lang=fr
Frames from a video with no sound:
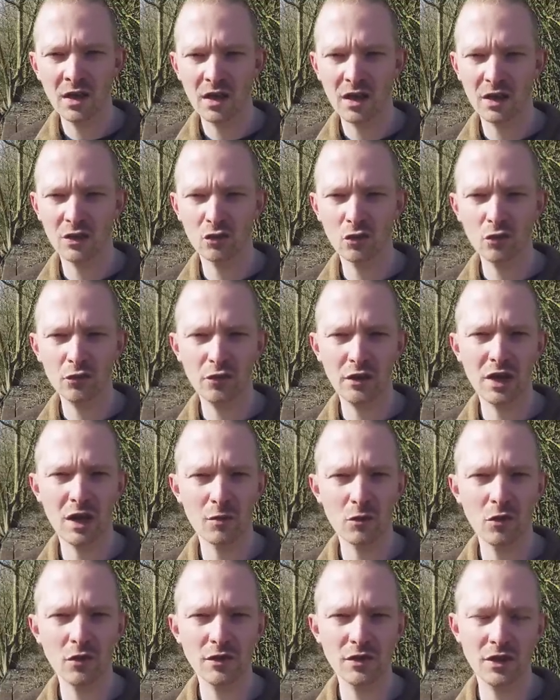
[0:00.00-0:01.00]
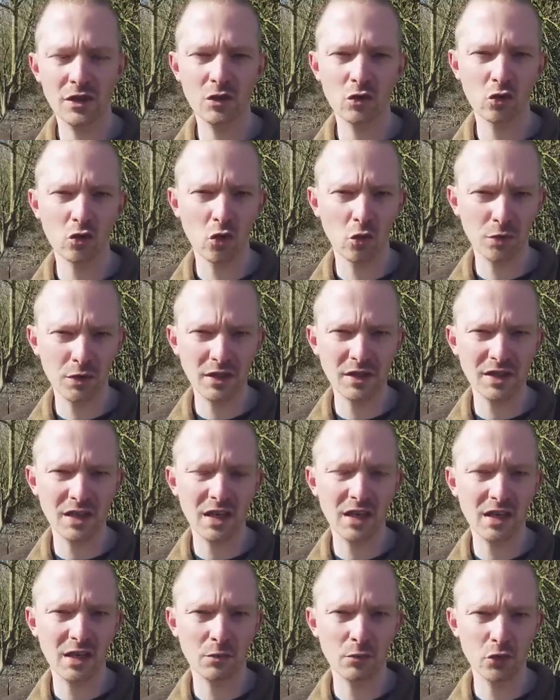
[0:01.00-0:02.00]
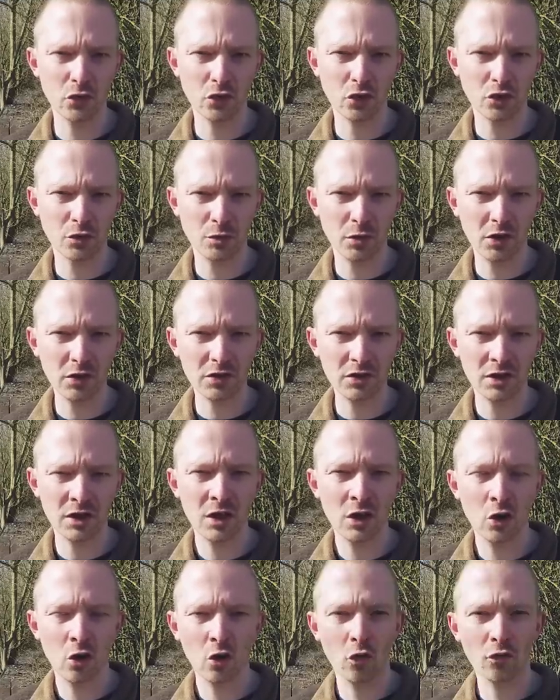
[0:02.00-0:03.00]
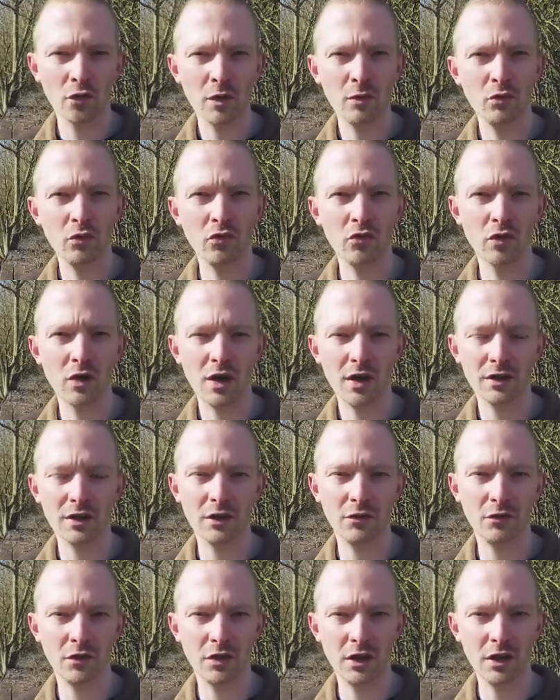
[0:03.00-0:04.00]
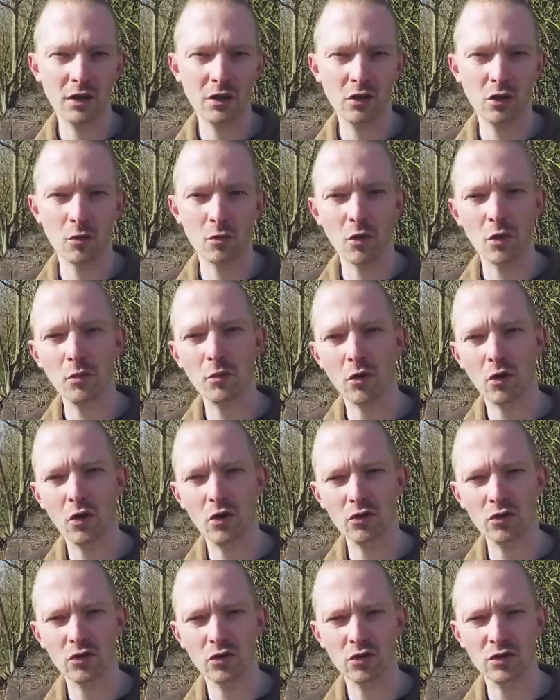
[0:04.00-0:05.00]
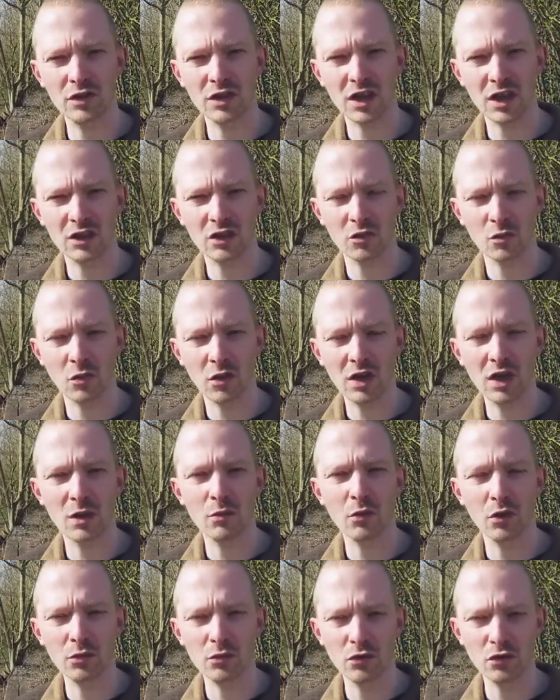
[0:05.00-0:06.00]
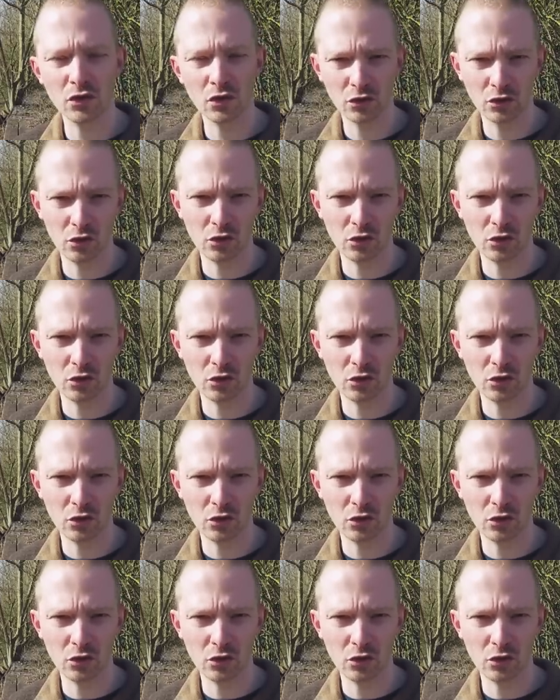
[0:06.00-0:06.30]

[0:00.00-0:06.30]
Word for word: Et donc finalement, si on combine ça avec la mesure spot, on va pouvoir définir comment prendre directement la bonne mesure de